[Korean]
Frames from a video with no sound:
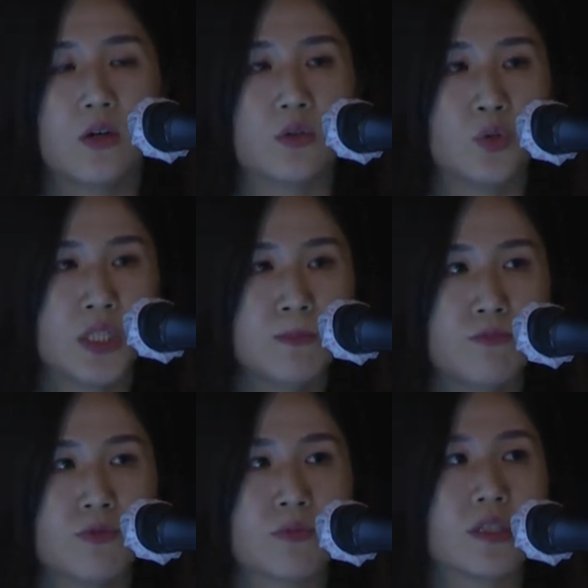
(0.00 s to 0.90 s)
어,
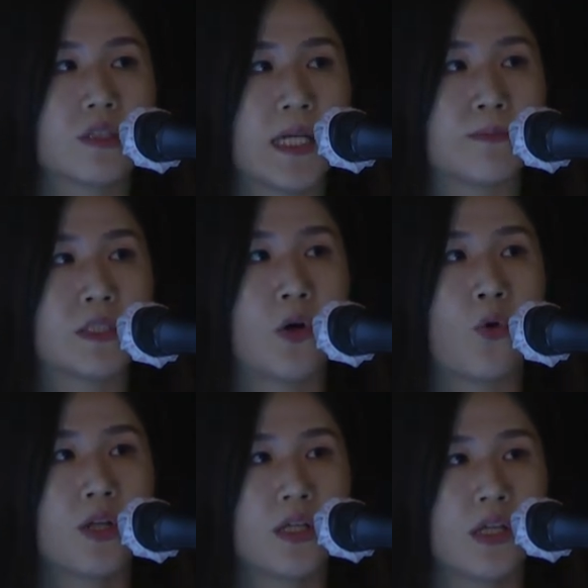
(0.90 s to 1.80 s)
소장품 그 잡지
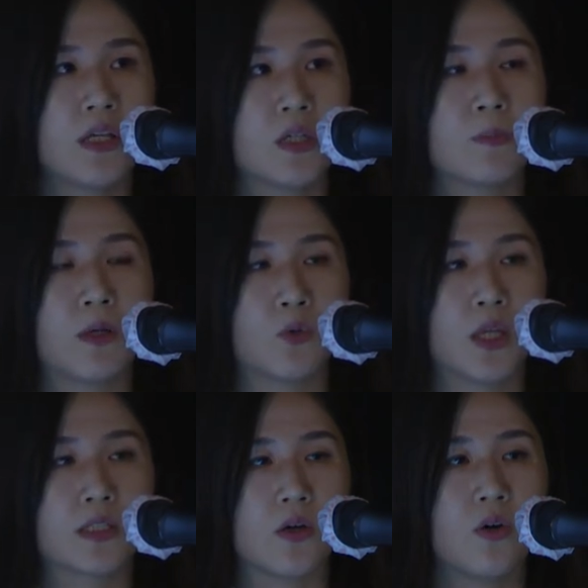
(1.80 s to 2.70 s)
어린이를
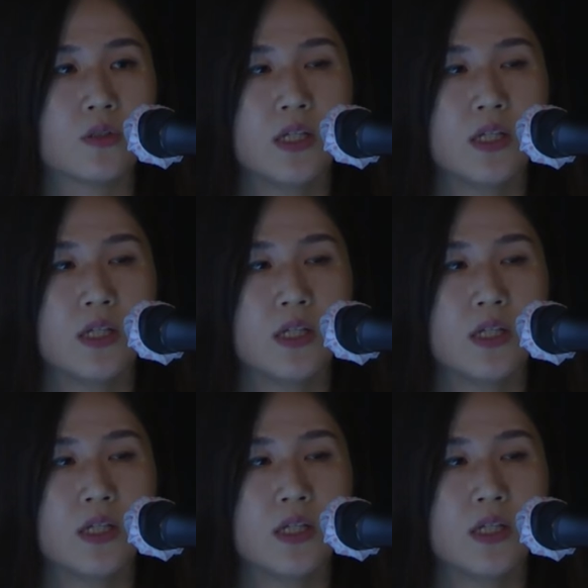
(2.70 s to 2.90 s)
비롯해서